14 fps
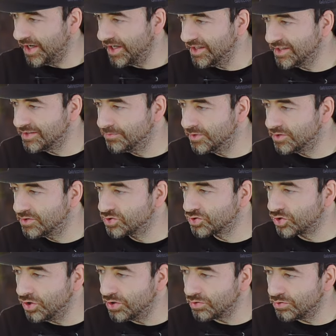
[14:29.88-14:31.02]
ich jetzt mit
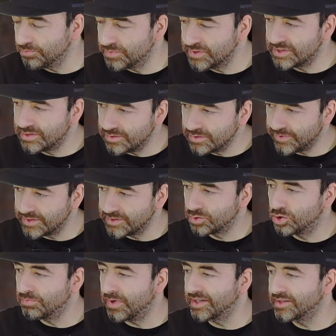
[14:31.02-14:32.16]
Steuerung bzw.
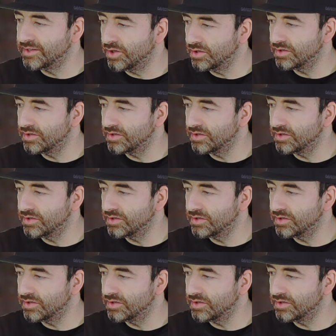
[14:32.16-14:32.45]
Command J